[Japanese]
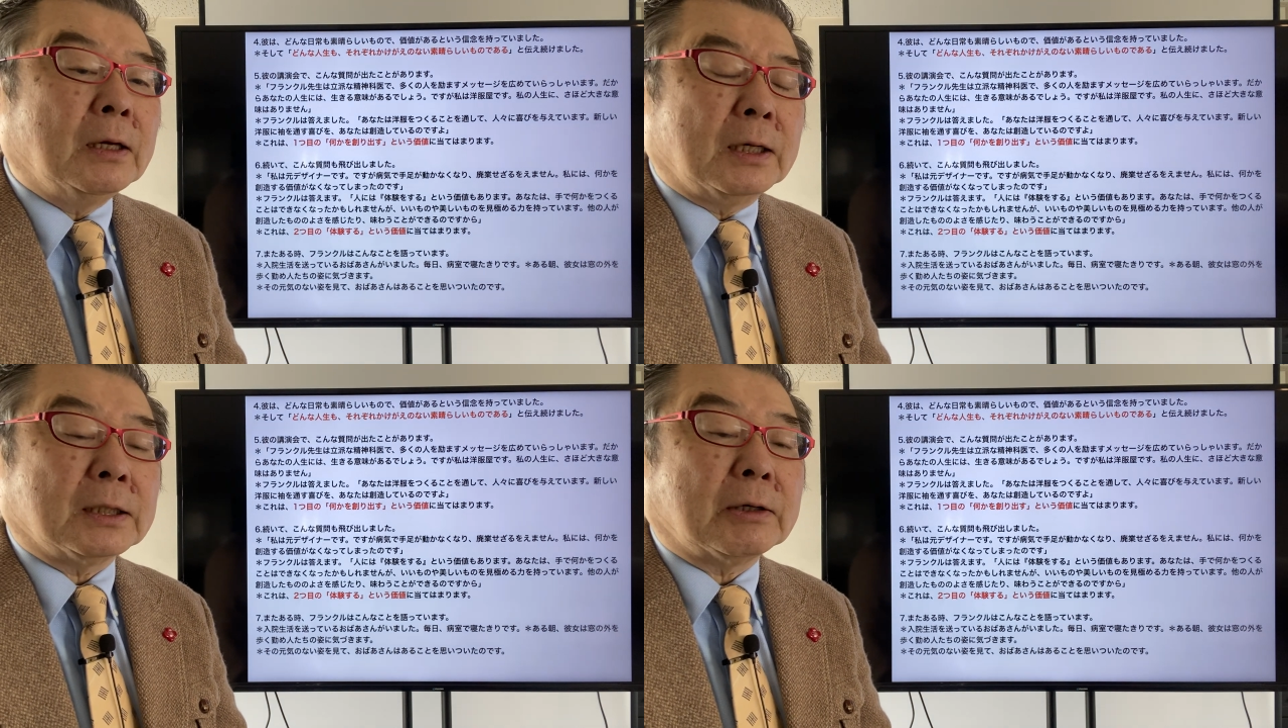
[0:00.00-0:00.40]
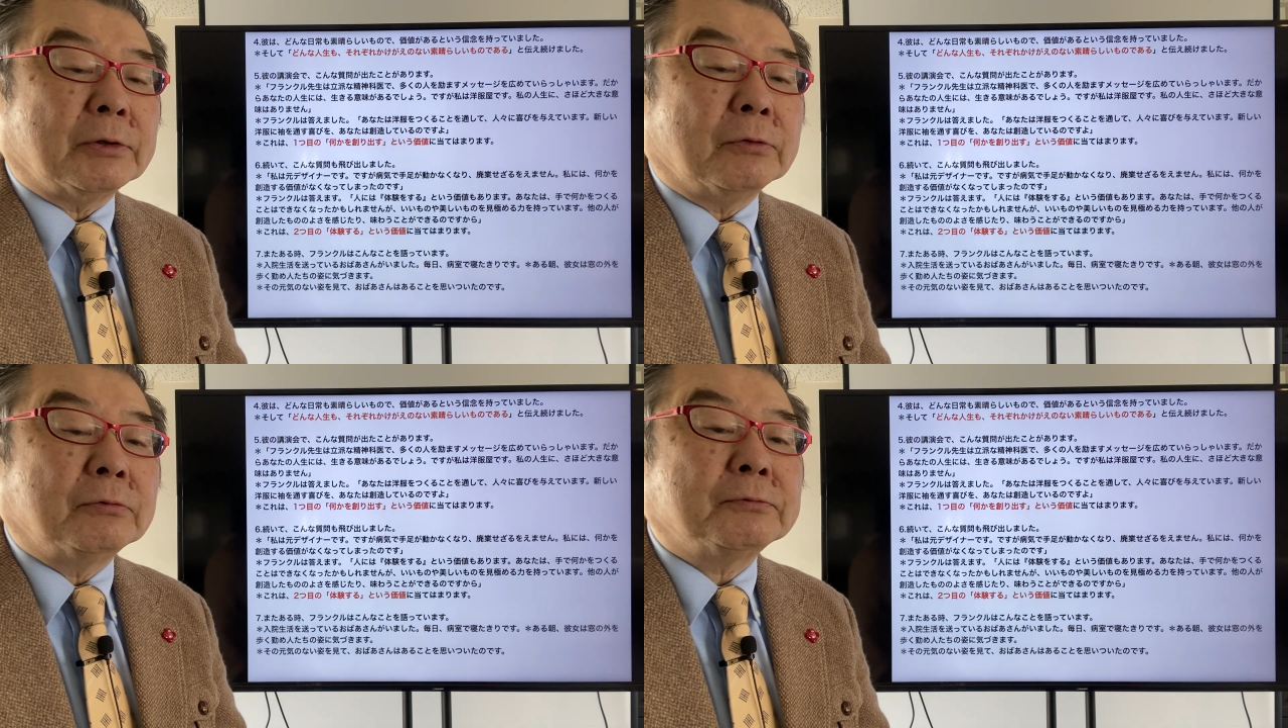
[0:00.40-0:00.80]
あなた
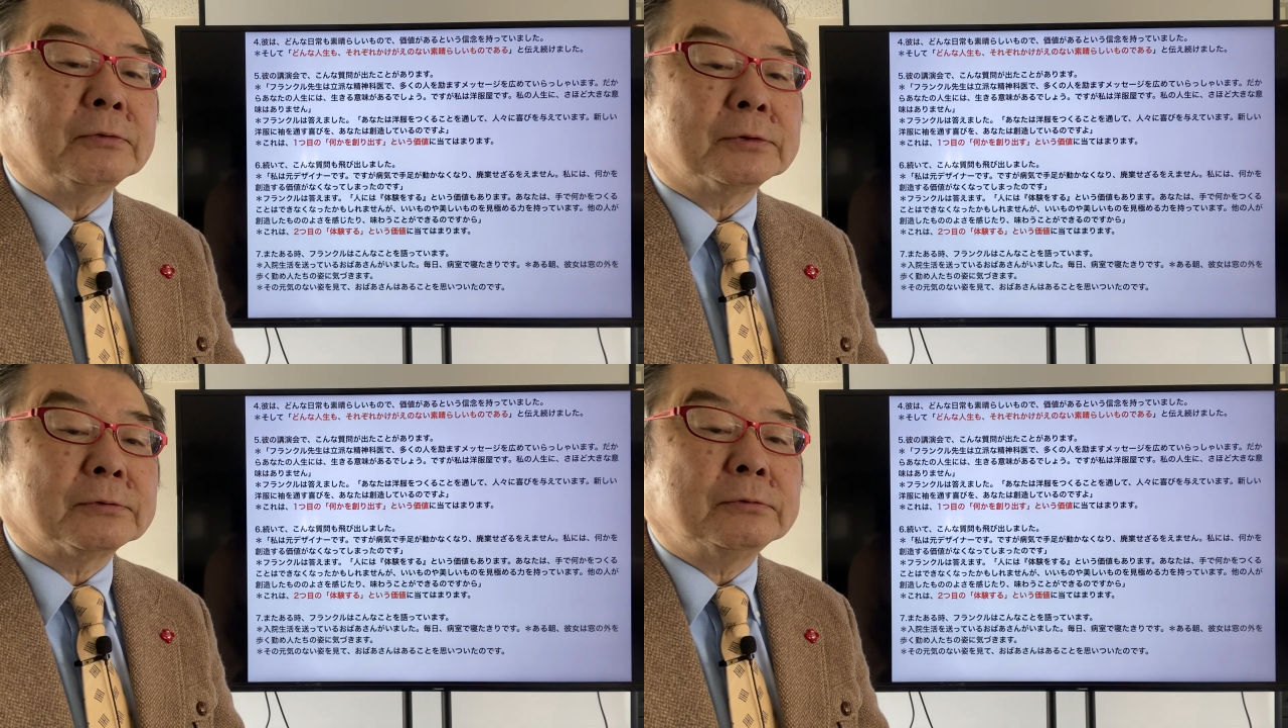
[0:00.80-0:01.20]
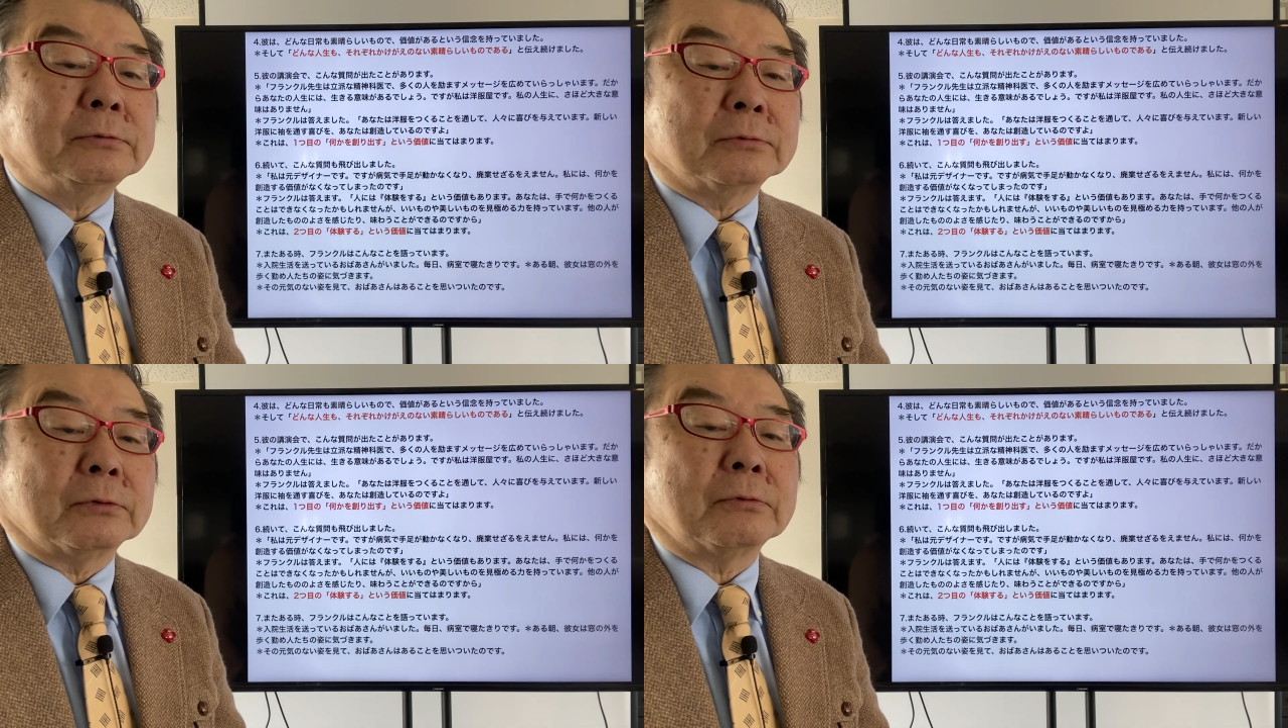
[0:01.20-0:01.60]
は洋服を作
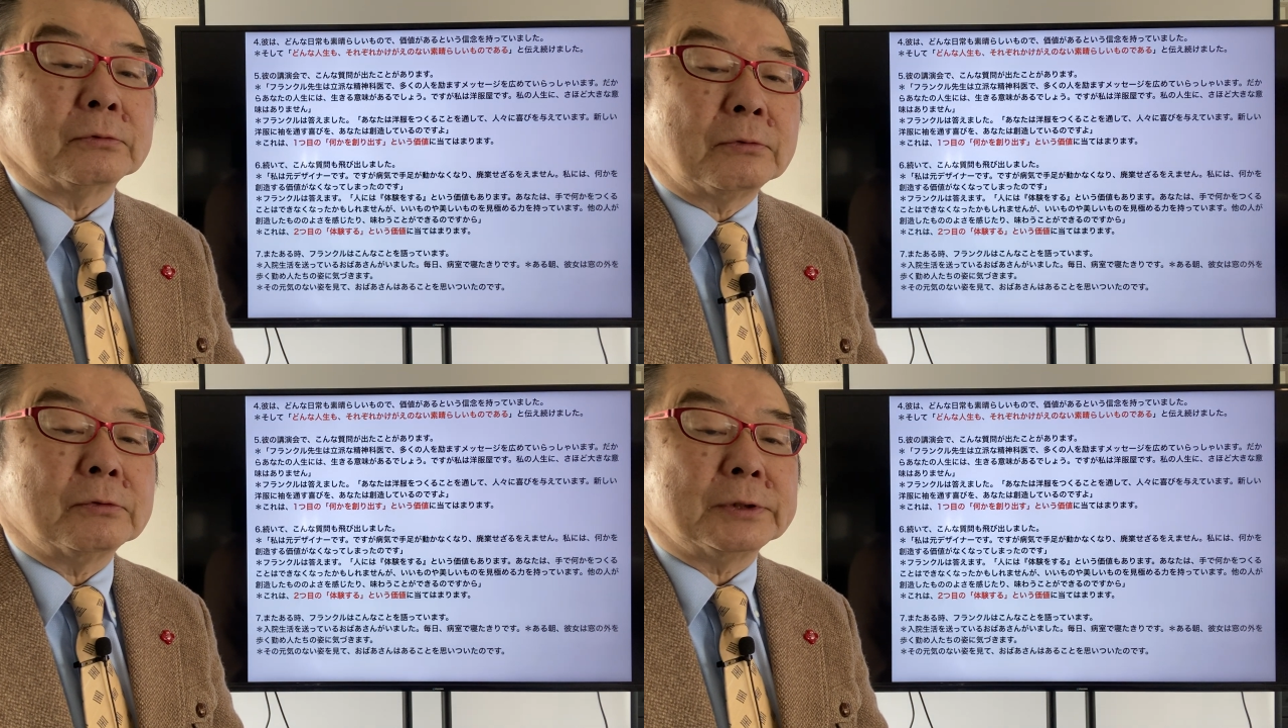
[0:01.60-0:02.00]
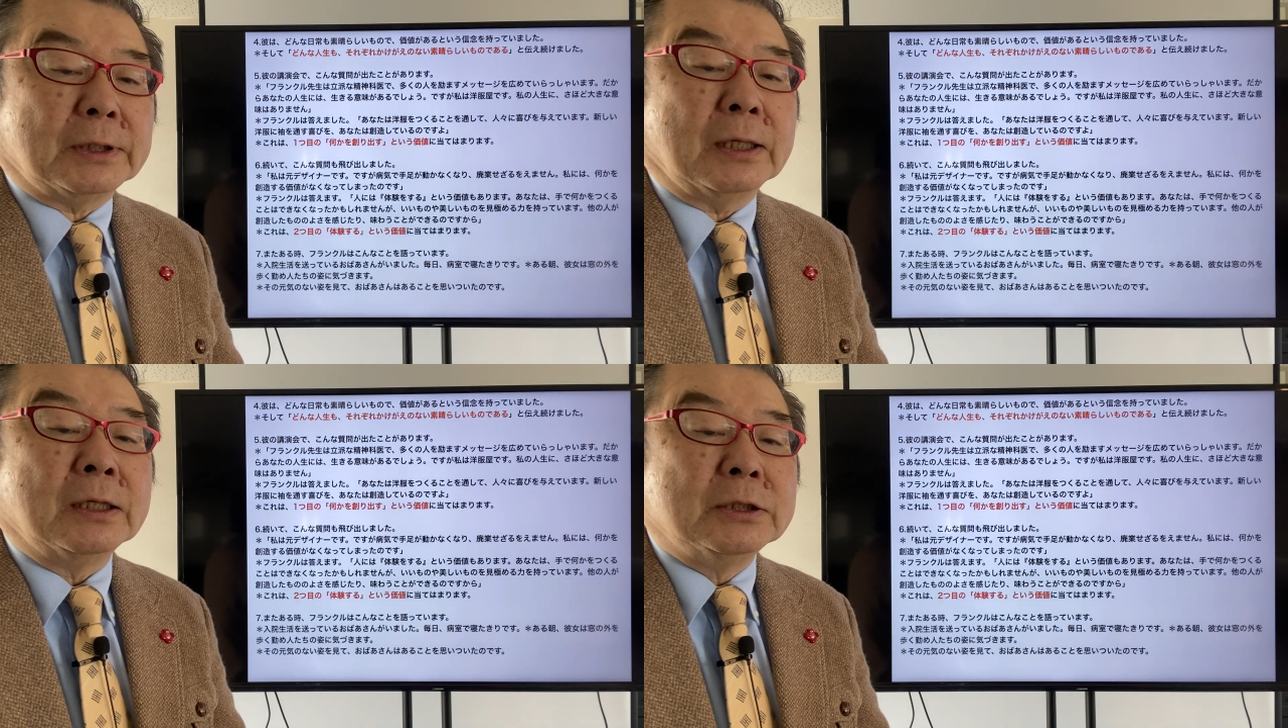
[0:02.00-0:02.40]
ることを通し
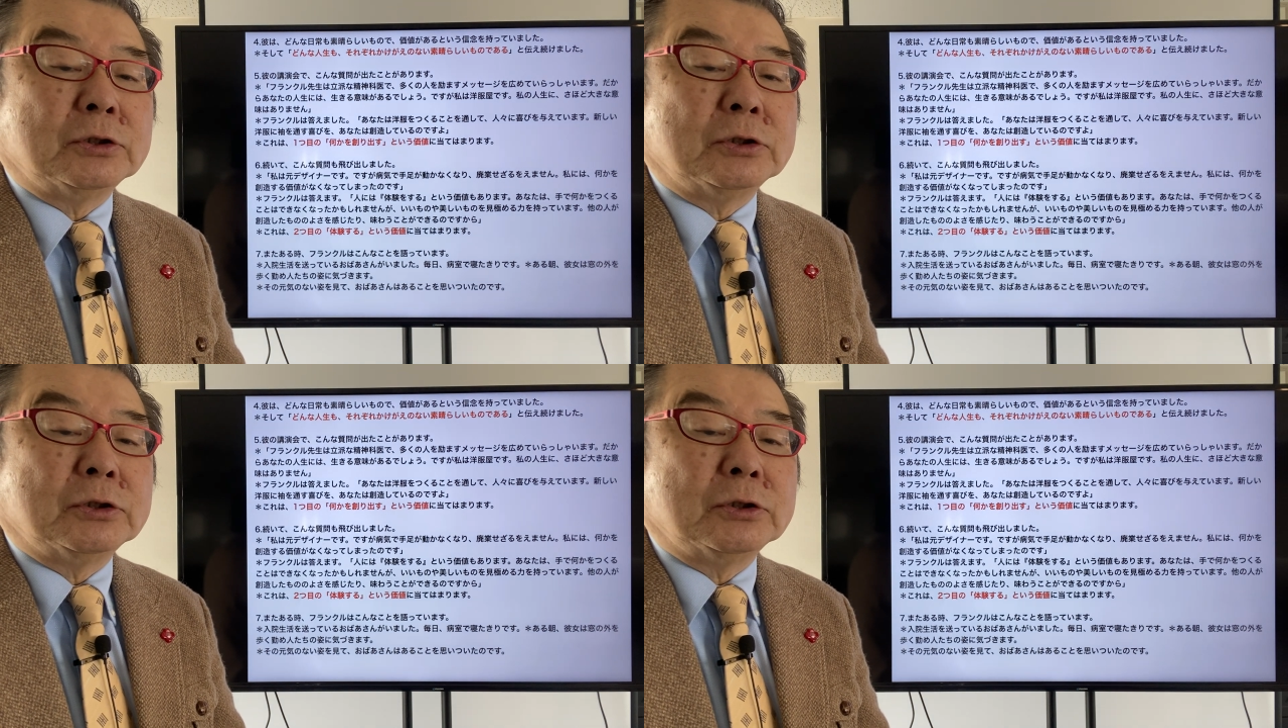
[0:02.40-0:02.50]
て